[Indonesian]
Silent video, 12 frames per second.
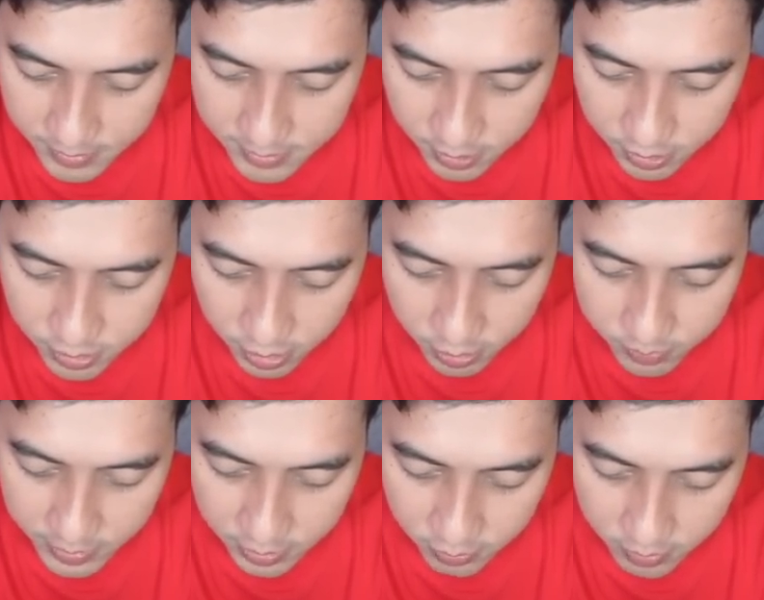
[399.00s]
Slow slow
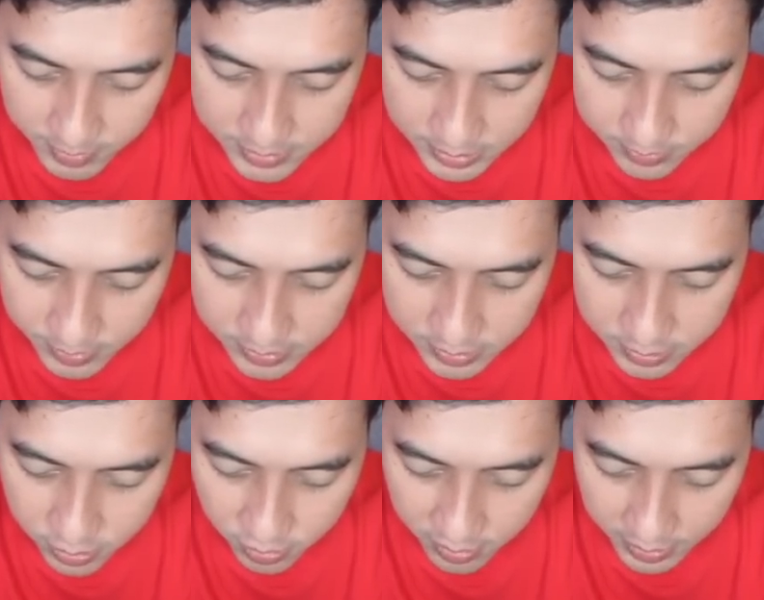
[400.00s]
Mino gue masih, masih
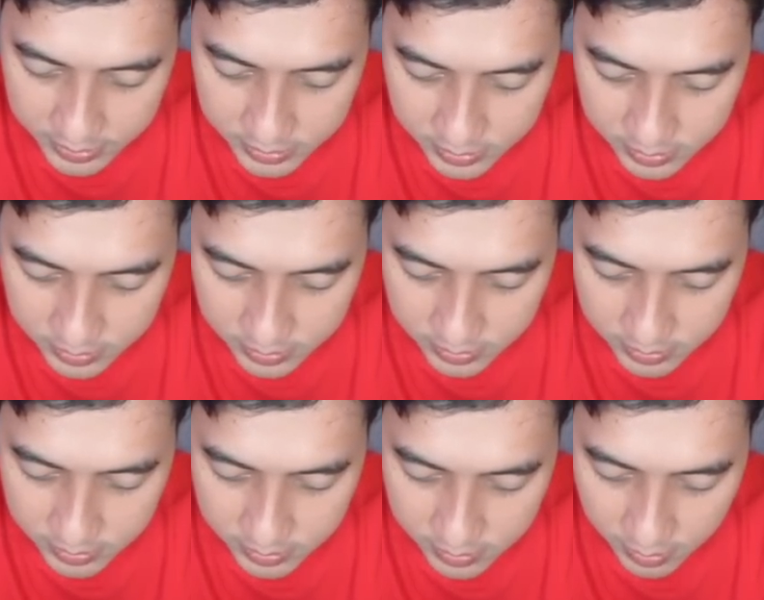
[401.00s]
strong guys
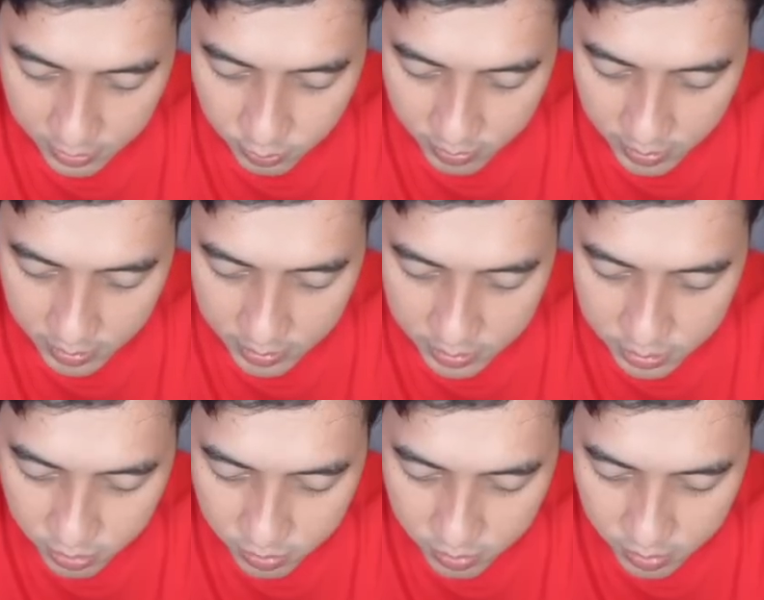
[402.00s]
Aduh ada link
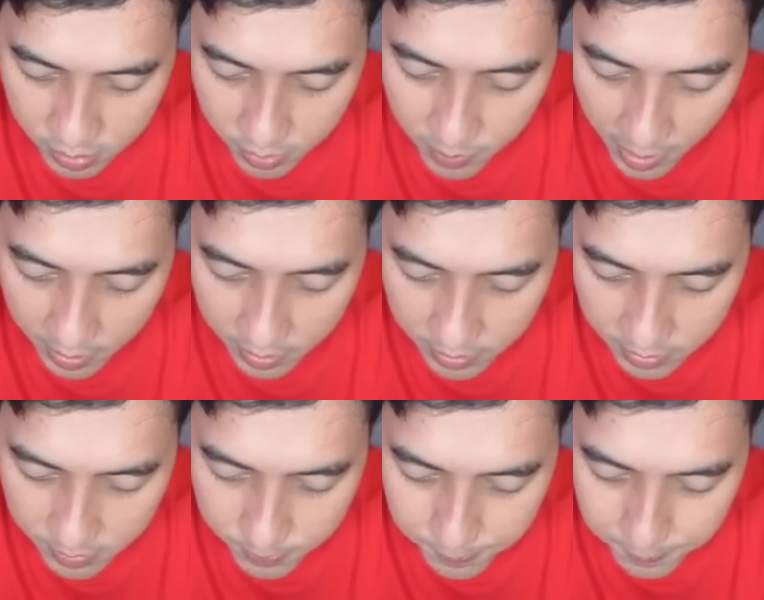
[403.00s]
cok Gebrak
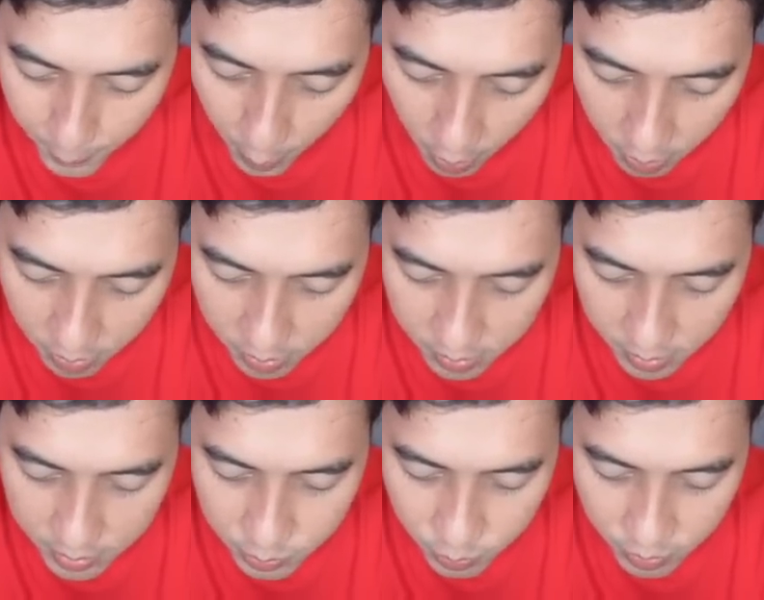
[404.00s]
Pok!
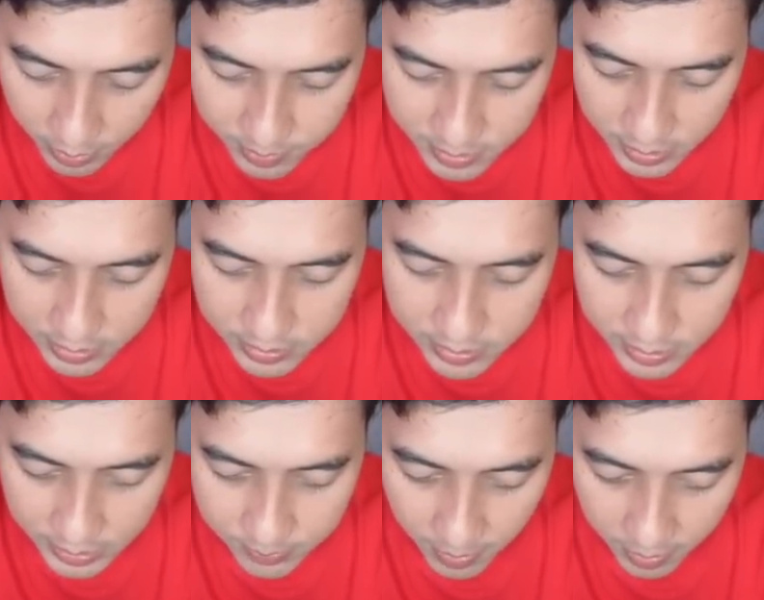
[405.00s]
Aduh kok live streamnya
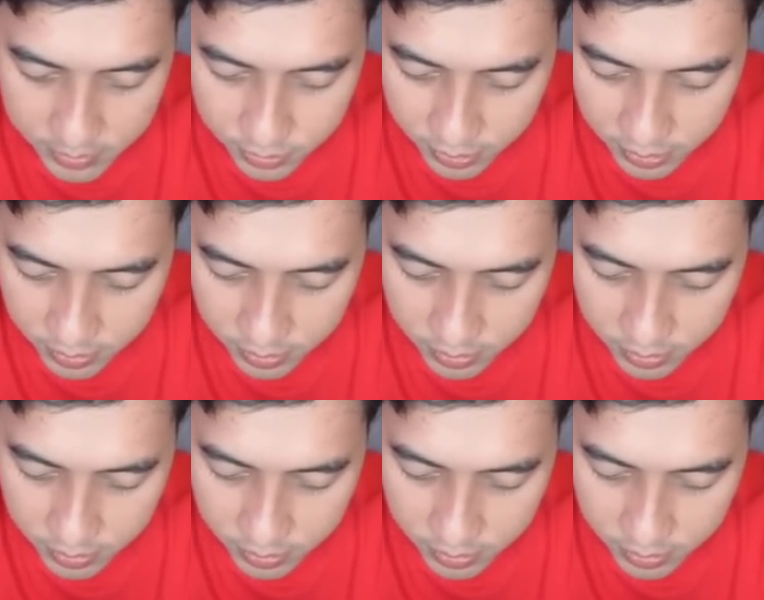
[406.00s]
dikit banget coy